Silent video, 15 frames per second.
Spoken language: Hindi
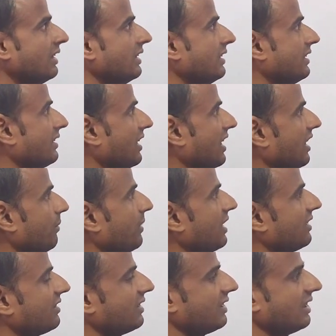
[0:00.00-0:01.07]
ये थाड़ बाढ़
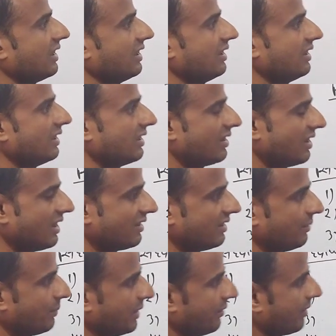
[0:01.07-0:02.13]
से रहे एक
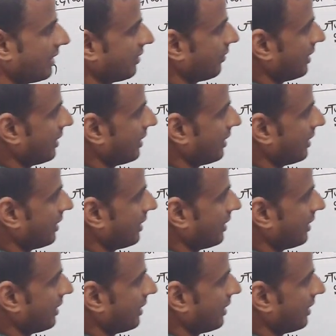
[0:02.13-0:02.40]
राष्ट्रीय परिवार